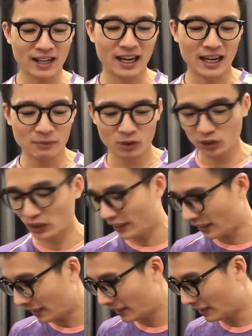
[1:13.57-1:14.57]
Hai mẫu giày
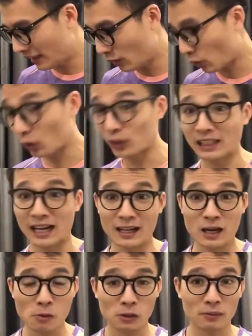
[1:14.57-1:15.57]
này thì đều có giá
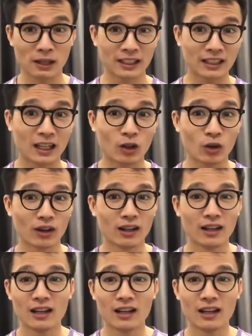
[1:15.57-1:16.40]
gốc là bằng nhau